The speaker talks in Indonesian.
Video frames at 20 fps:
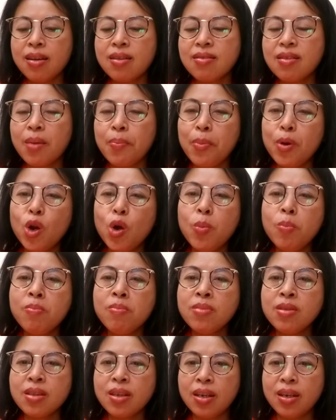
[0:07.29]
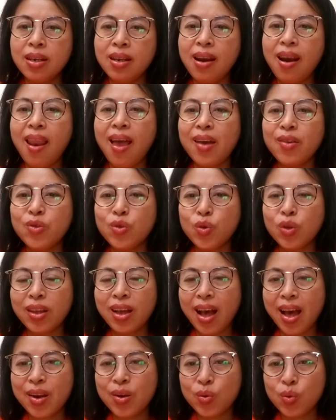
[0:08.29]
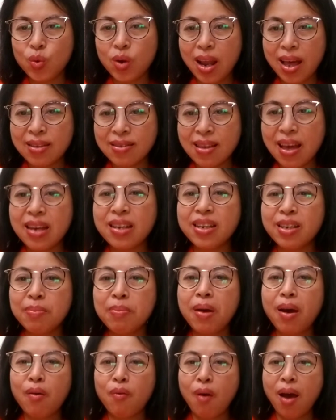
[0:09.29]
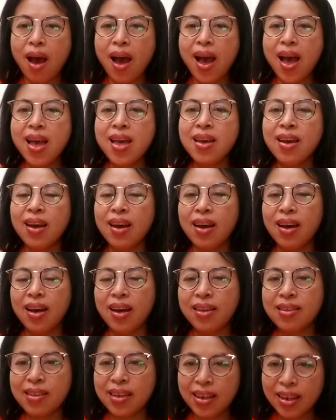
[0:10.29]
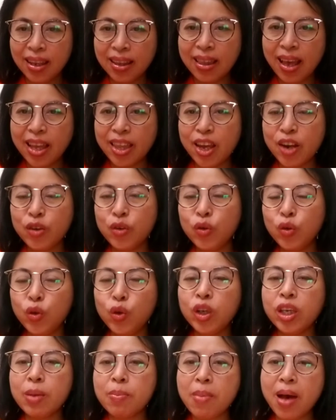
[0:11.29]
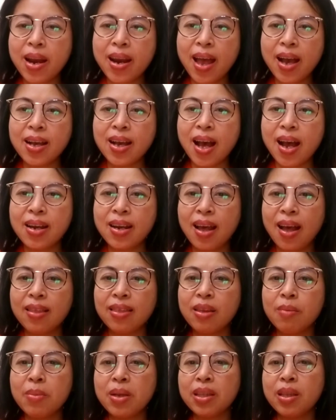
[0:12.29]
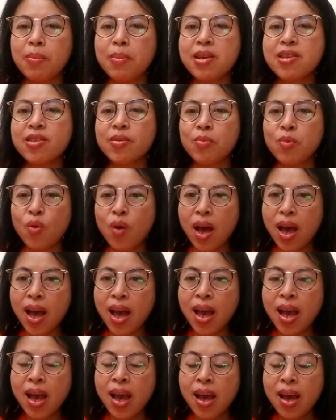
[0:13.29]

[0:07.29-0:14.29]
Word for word: Sebelum Cindy lanjutkan ulasan di bawah, eh, Cindy tanya dulu gimana keadaan teman-teman semua